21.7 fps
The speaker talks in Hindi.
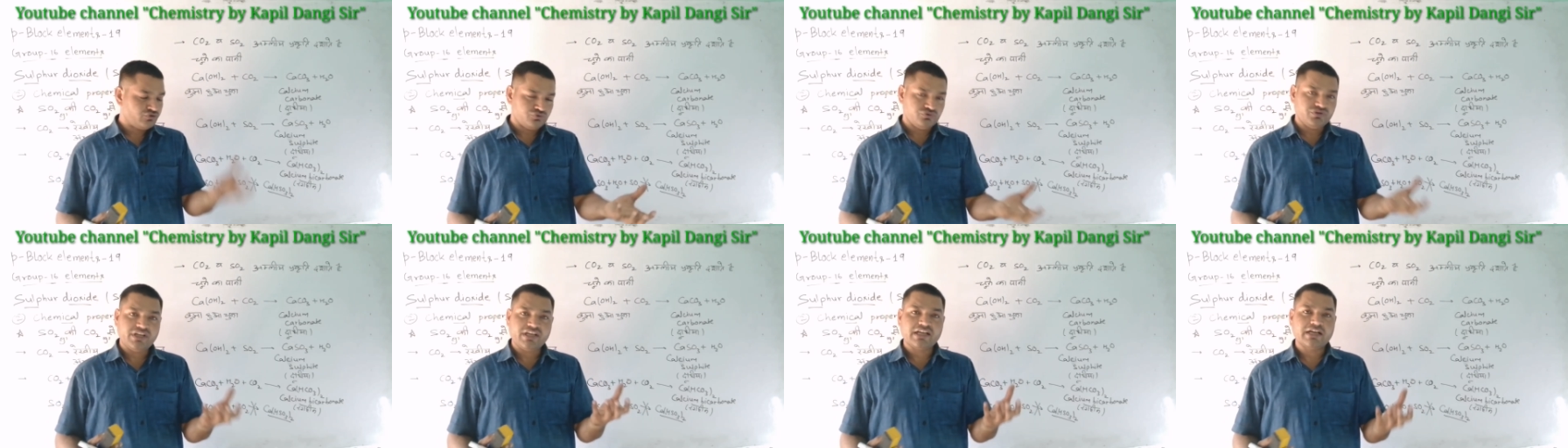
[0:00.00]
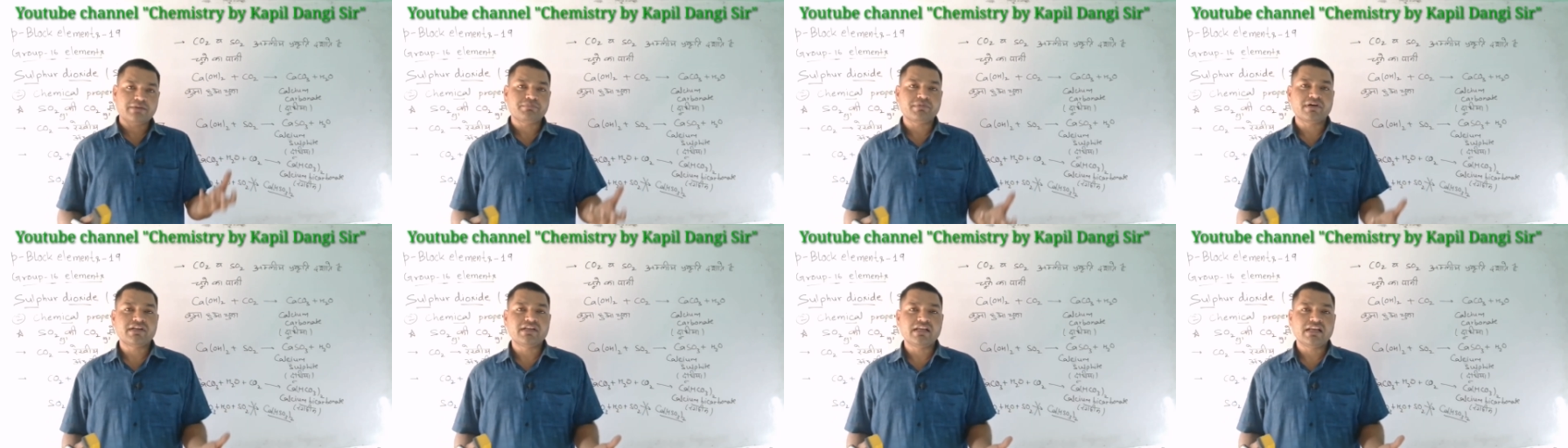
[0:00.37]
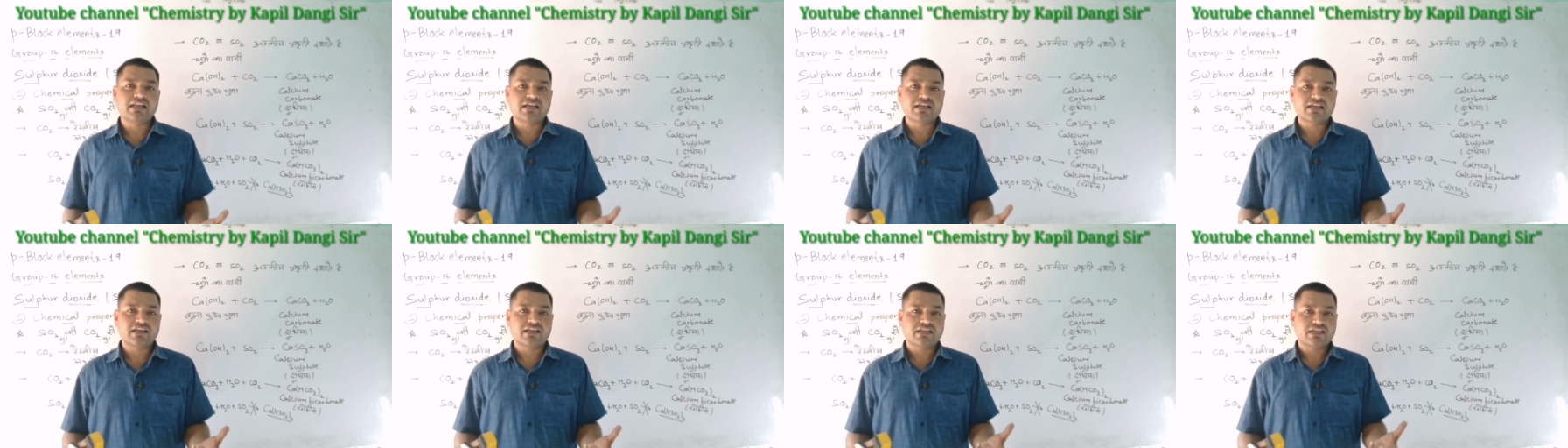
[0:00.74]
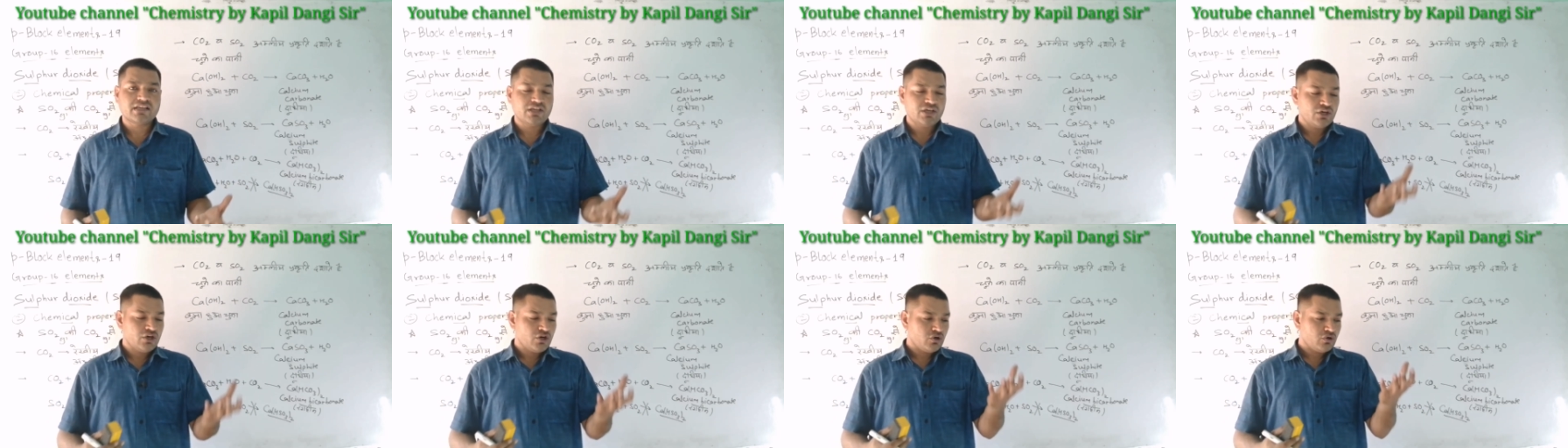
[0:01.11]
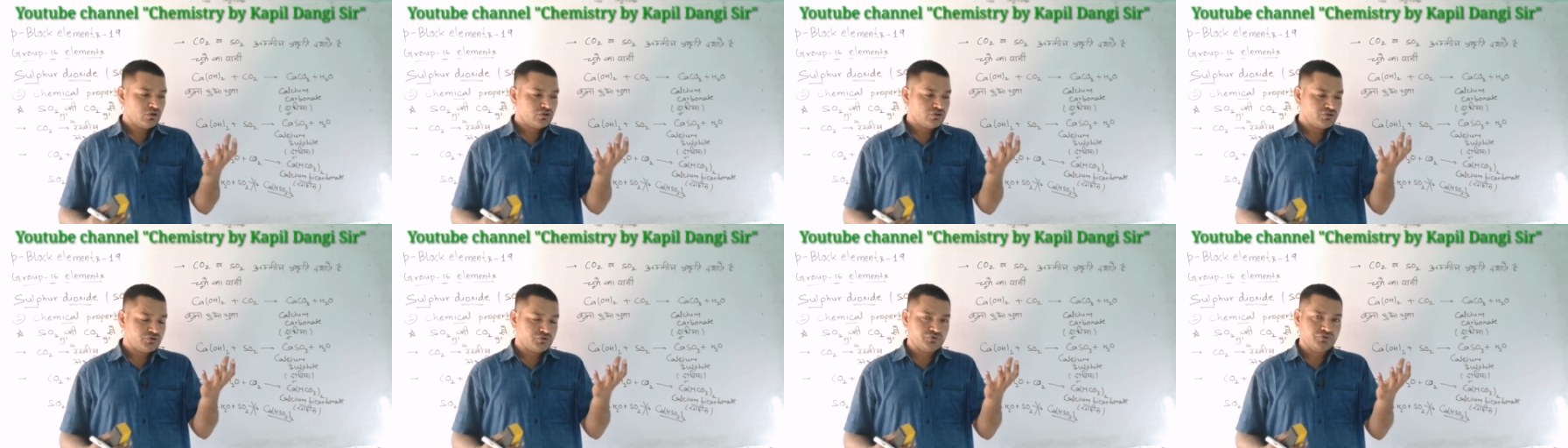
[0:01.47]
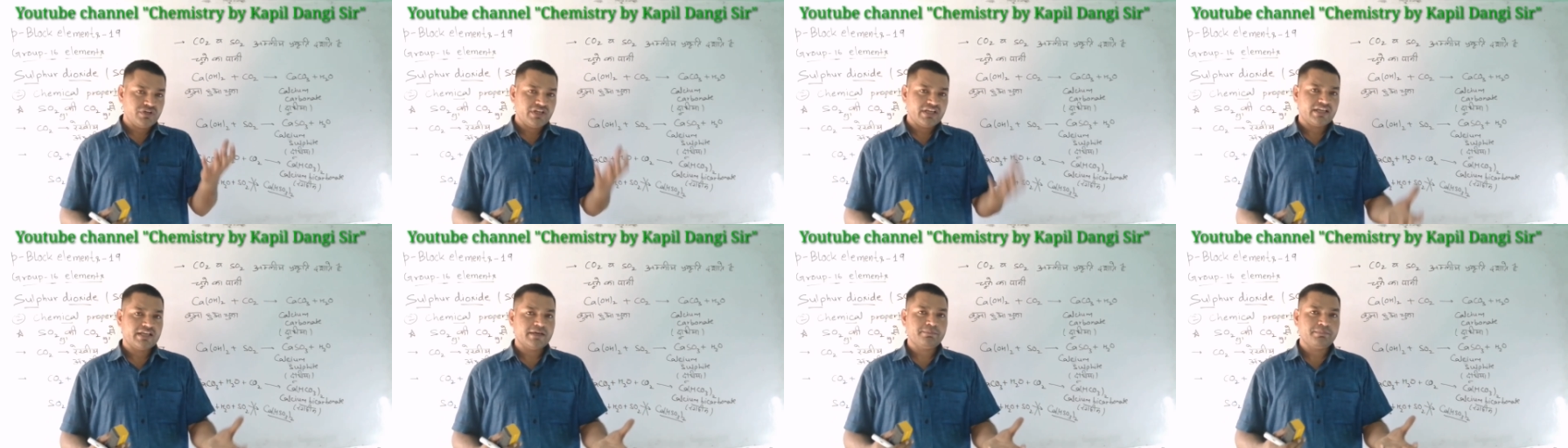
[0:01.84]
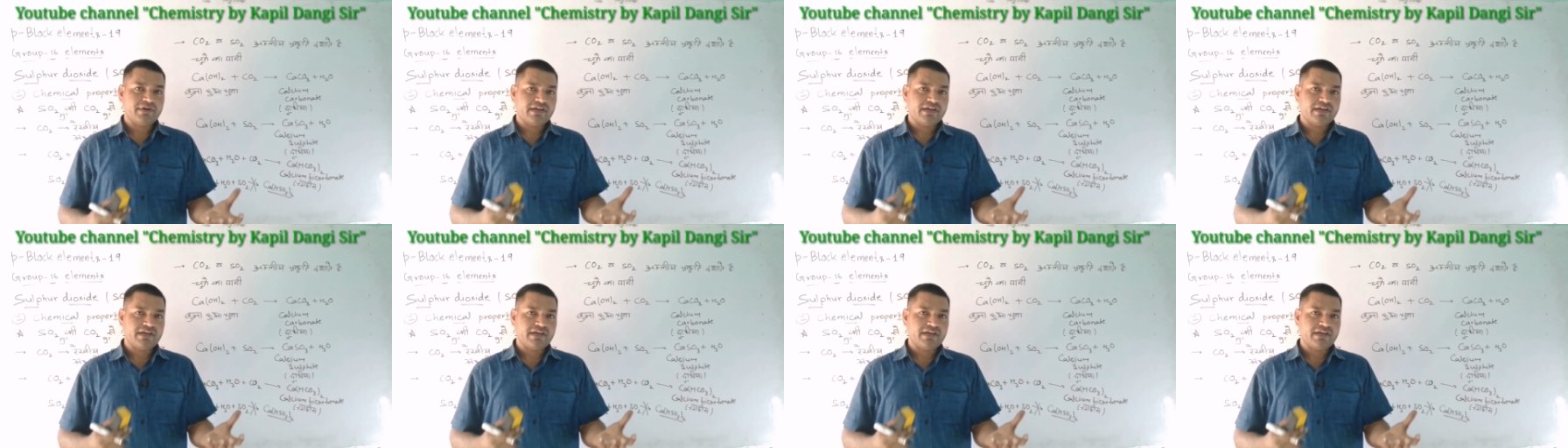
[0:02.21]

चूने का पानी लेंगे उस चूने के